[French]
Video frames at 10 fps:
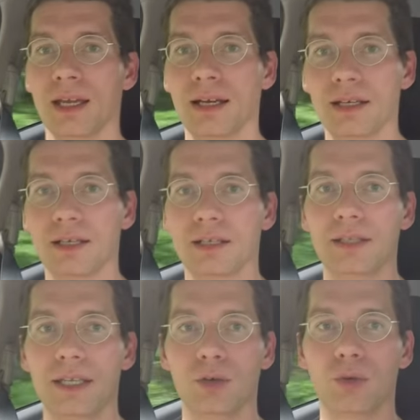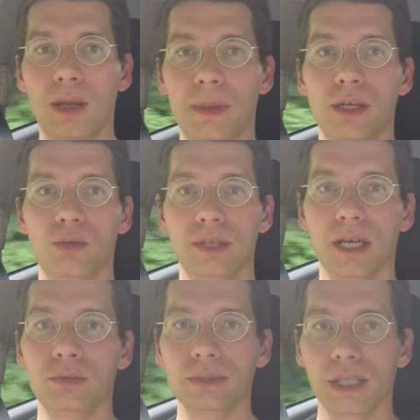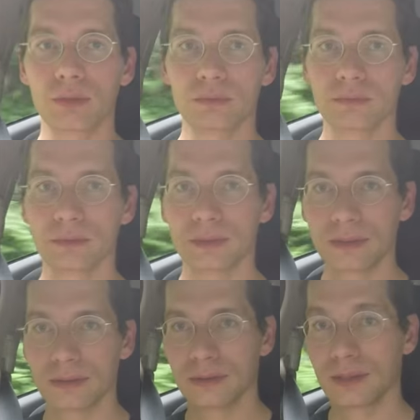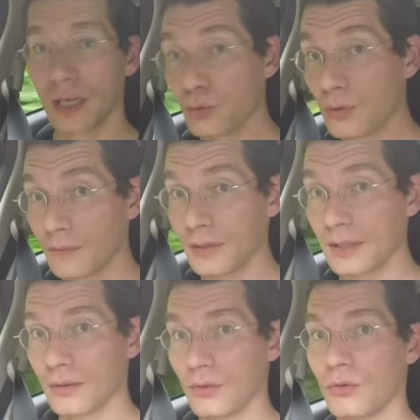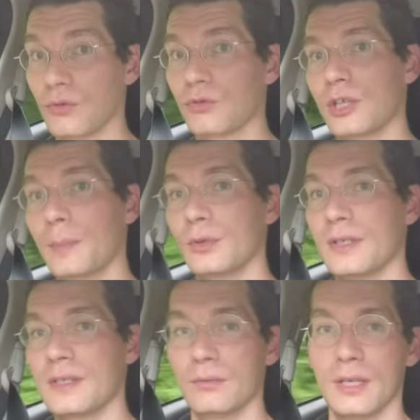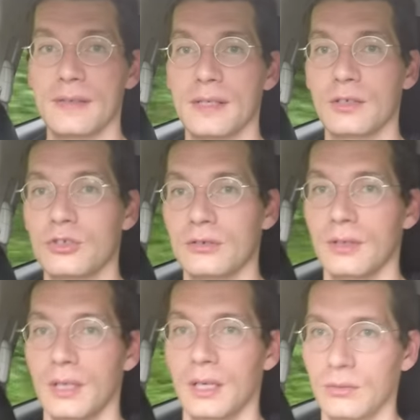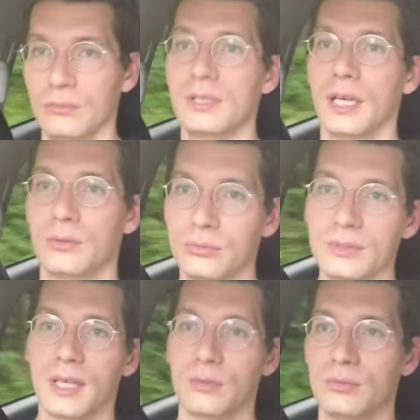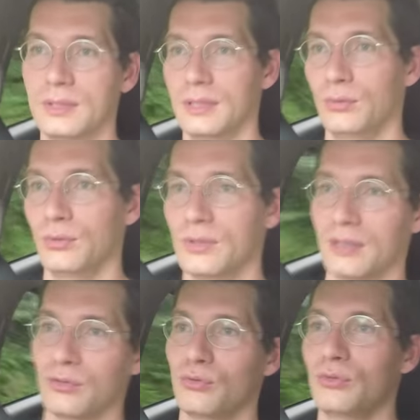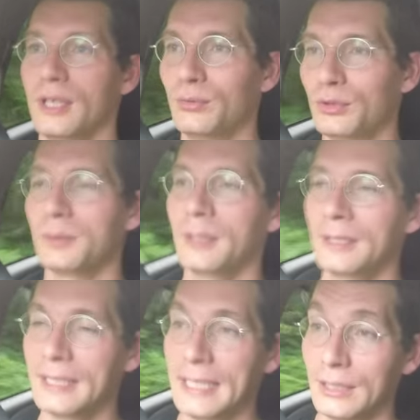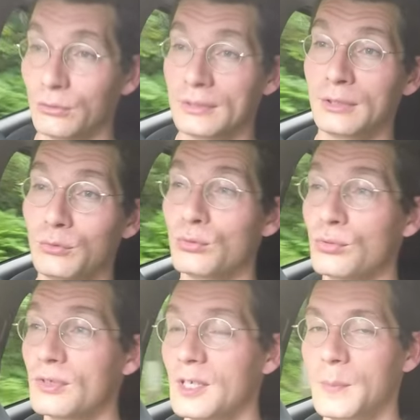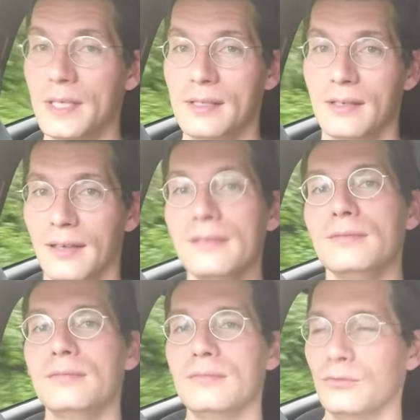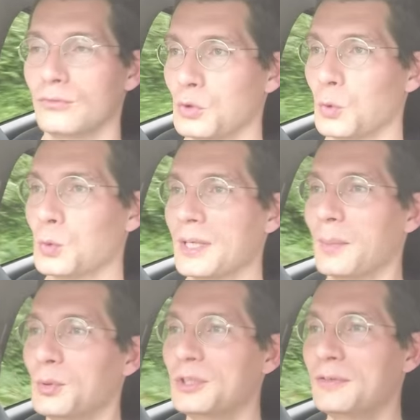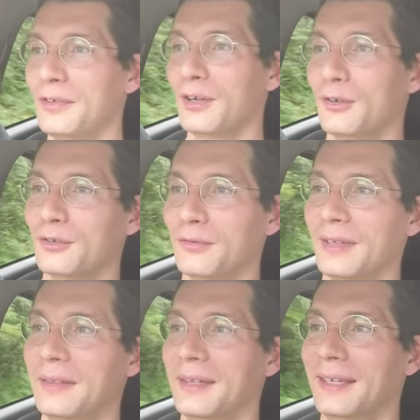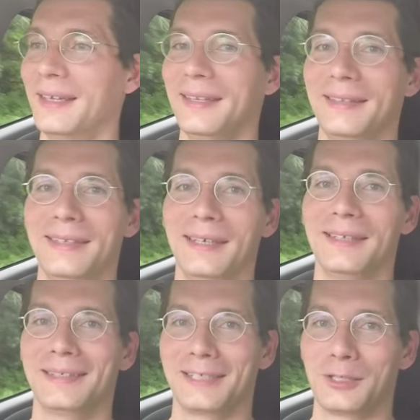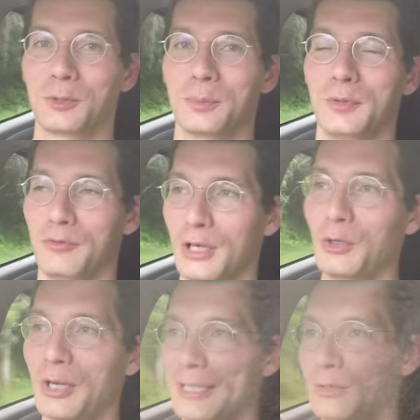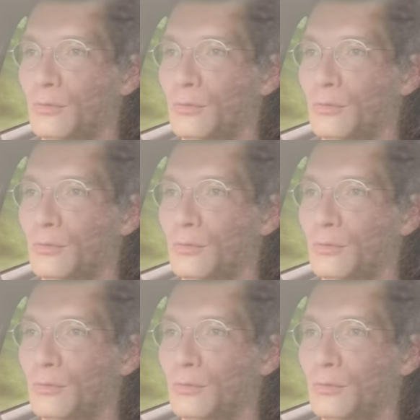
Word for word: D'ailleurs, on l'appelle le Yakuzaru. Zalou en fait en japonais ça veut dire singe, donc Yaku Zalou c'est le singe de Yakushima. Donc c'est une sous-espèce qui a une tronche un peu différente en fait des singes qu'on peut voir dans le reste